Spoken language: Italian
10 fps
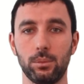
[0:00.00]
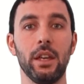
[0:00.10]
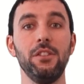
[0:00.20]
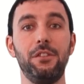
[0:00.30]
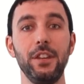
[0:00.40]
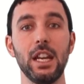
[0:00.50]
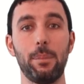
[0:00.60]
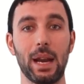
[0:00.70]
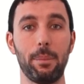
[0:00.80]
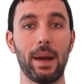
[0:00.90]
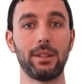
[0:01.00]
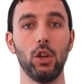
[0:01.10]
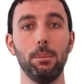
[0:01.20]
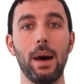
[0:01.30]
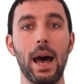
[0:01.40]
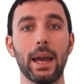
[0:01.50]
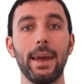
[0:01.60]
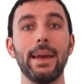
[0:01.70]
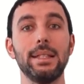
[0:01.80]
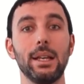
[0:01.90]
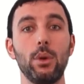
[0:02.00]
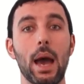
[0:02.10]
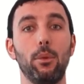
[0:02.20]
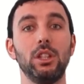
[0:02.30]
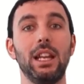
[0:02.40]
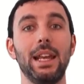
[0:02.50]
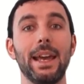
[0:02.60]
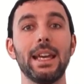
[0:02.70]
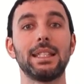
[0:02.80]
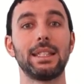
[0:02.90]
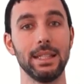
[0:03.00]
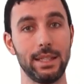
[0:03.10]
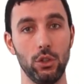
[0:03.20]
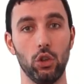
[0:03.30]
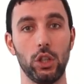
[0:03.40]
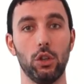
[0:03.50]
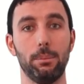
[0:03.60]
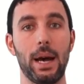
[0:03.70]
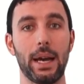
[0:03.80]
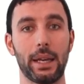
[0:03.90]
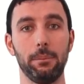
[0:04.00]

Infine per la parte lombare eseguiamo delle estensioni lombari.